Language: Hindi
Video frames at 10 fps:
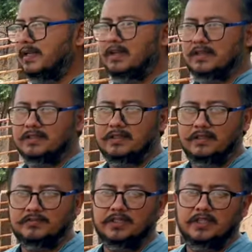ताला की
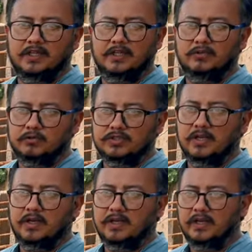तरफ से ये अगर
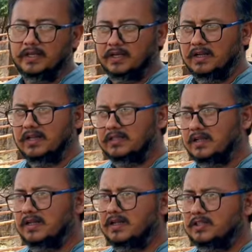नुकसान है अल्लाह
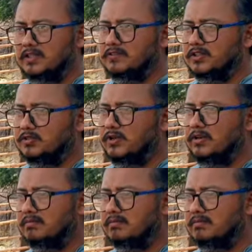ताला की तरफ से तो